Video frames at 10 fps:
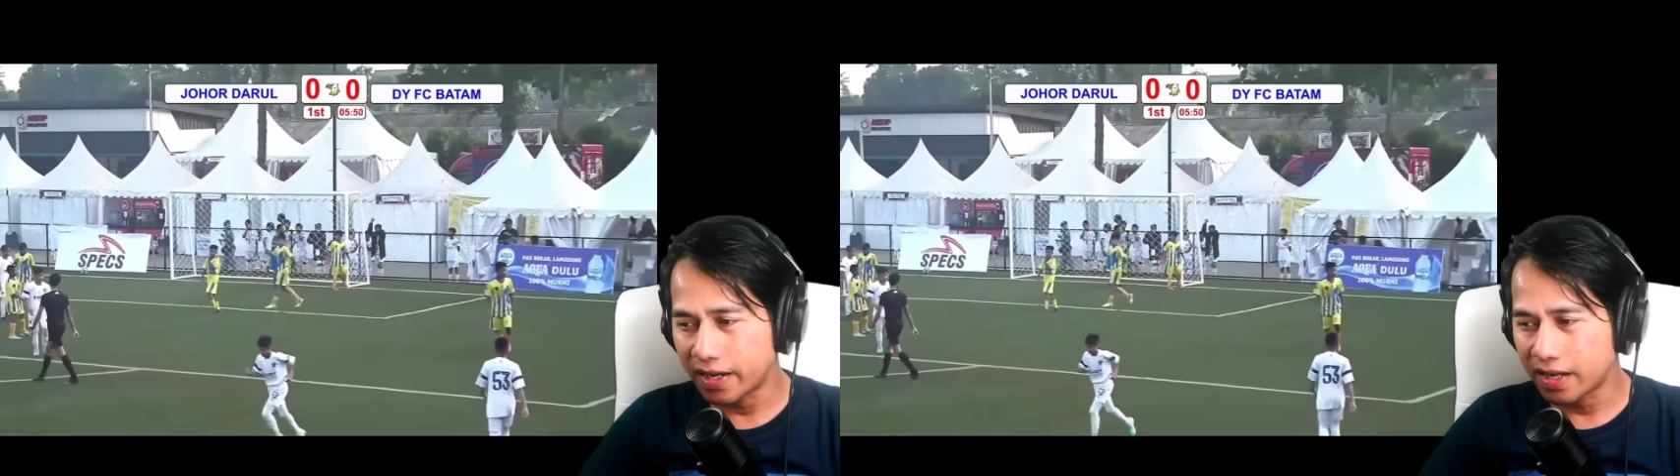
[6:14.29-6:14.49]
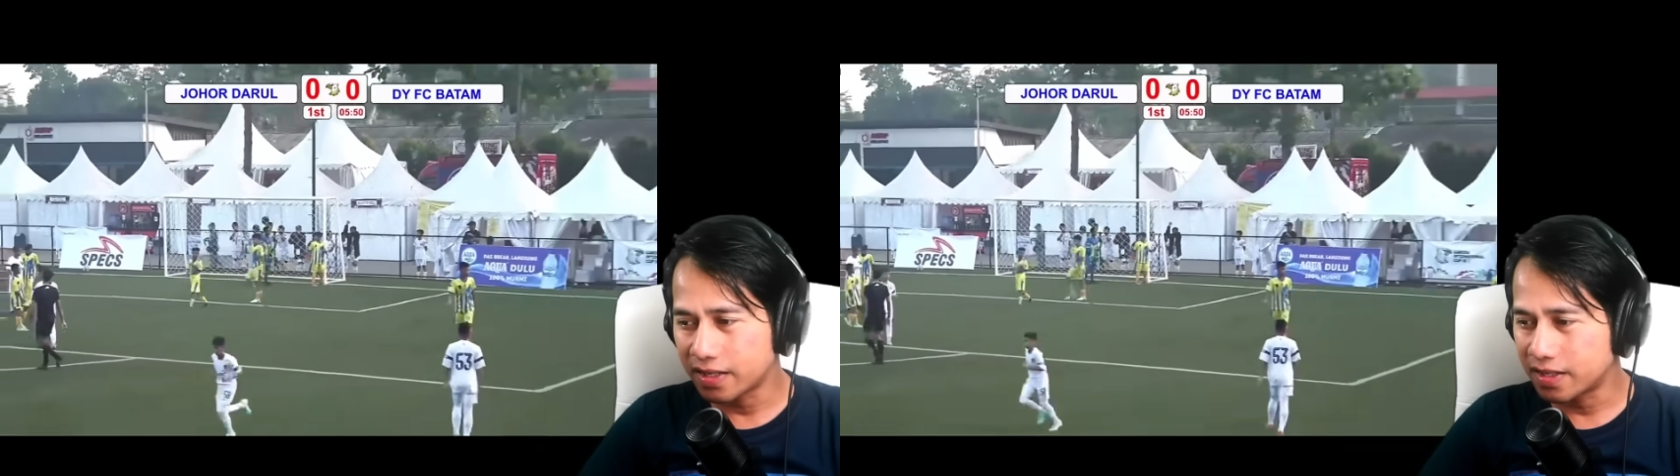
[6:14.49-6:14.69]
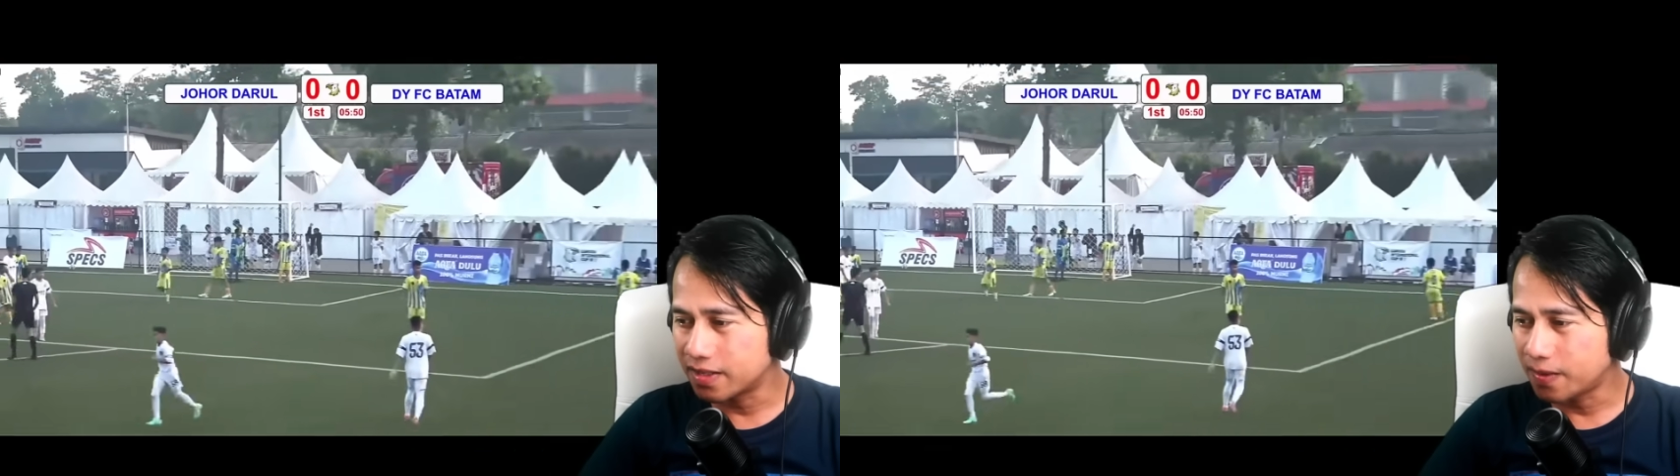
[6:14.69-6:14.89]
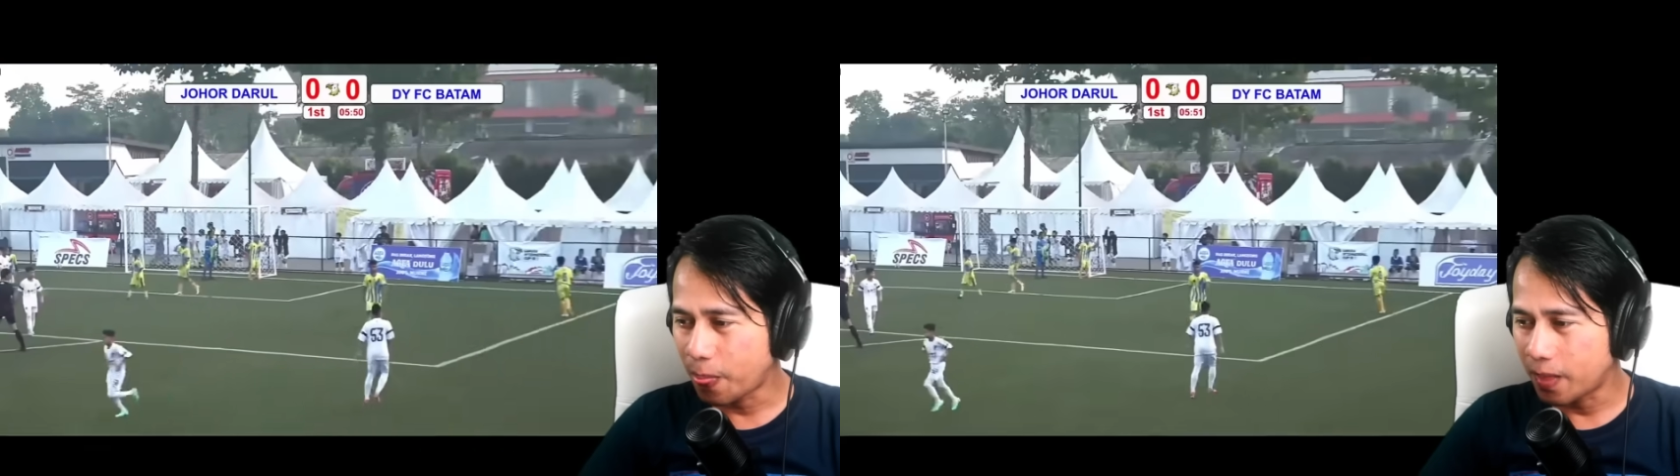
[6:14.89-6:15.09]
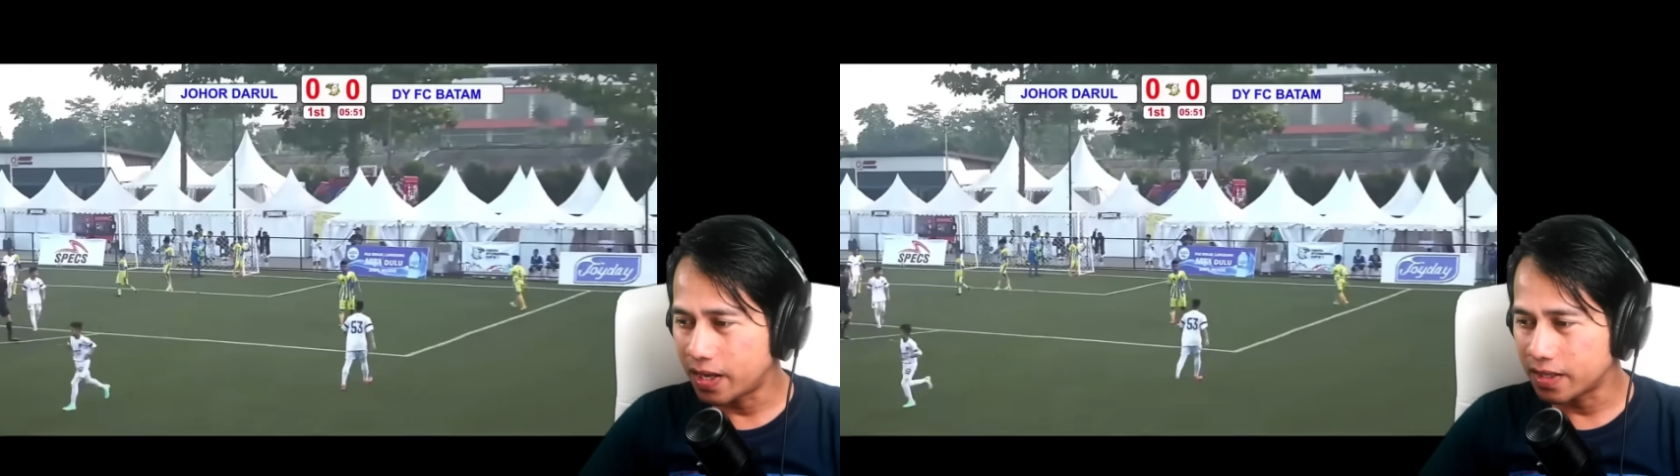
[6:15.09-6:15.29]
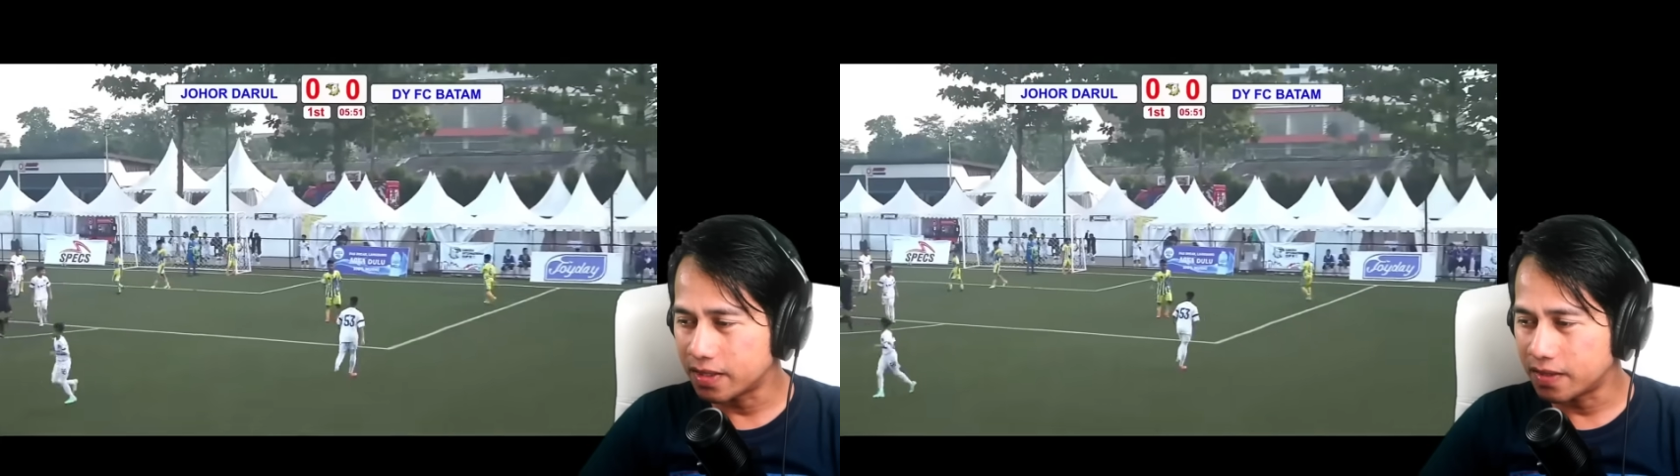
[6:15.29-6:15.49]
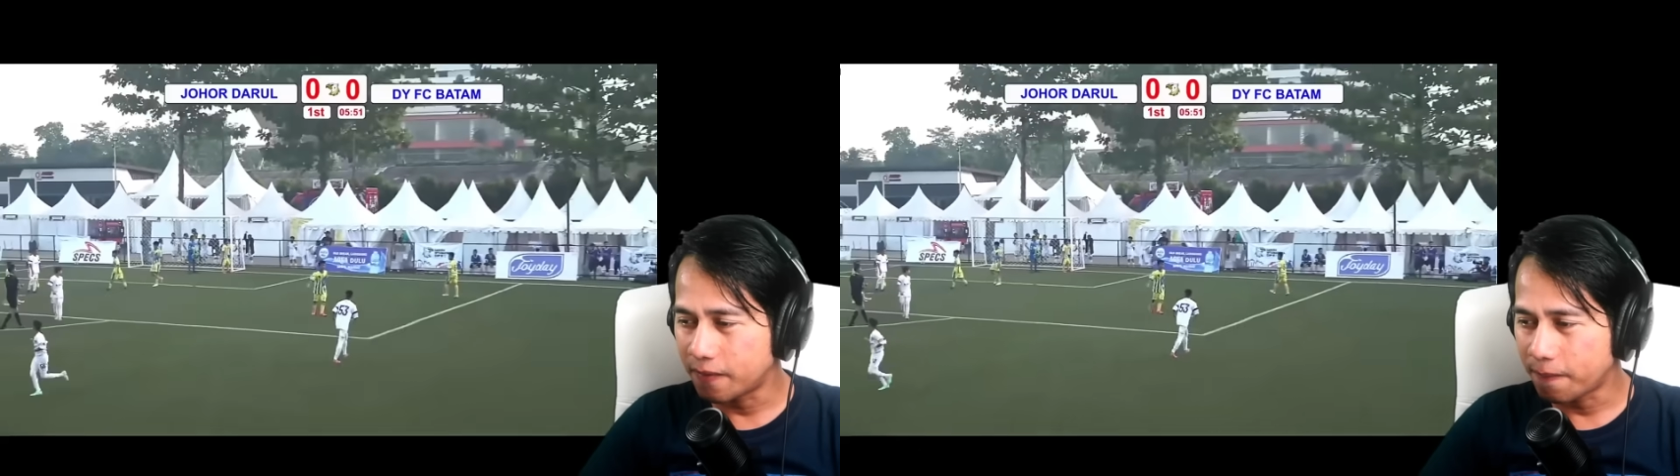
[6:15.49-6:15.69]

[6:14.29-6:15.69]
enak nih lihatnya.